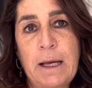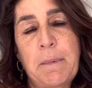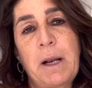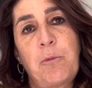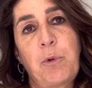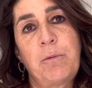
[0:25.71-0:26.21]
ma
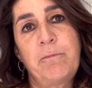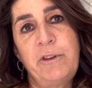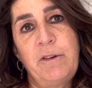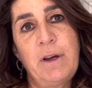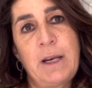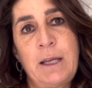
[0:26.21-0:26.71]
lo puoi
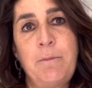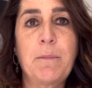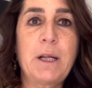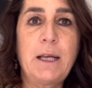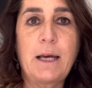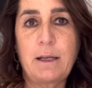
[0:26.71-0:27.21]
vivere in
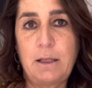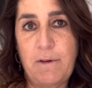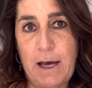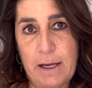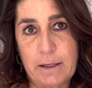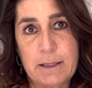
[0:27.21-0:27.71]
maniera
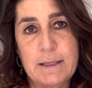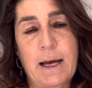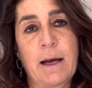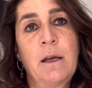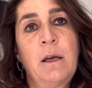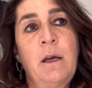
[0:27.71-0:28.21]
diversa.